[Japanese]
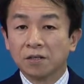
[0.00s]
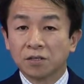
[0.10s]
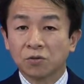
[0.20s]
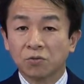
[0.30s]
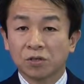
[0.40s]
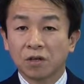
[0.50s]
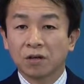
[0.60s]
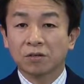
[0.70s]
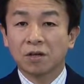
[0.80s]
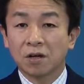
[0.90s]
そういった
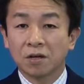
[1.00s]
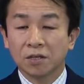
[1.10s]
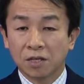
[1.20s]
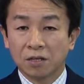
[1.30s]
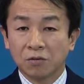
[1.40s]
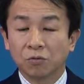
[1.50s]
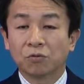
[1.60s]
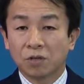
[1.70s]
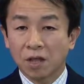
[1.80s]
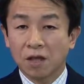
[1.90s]
方にとっ
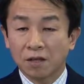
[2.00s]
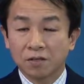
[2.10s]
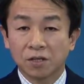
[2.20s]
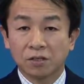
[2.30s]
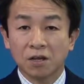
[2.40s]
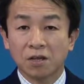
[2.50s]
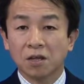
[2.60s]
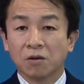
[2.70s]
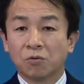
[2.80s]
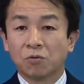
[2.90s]
て絶対
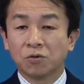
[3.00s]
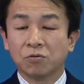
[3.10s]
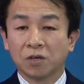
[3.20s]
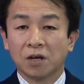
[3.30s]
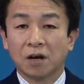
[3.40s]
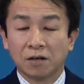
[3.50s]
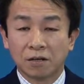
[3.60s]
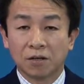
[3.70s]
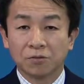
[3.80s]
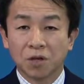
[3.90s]
にこう勇気が
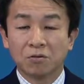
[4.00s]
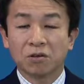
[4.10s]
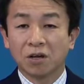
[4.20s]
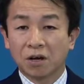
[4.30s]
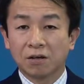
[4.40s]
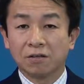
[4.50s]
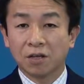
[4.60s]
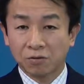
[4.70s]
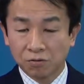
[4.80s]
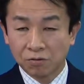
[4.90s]
あのやる気が
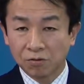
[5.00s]
出る